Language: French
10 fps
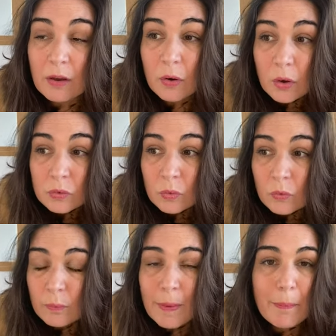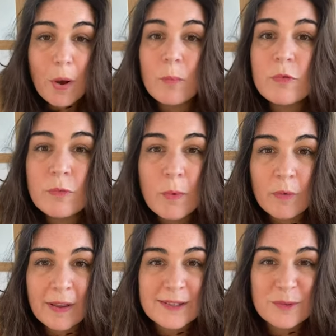Alors que quand on ne se met pas en
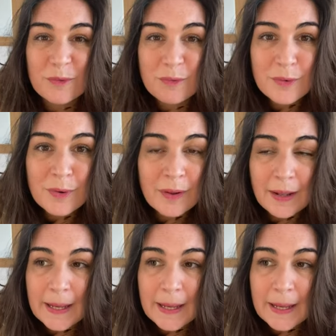mouvement vers ce qu'on veut,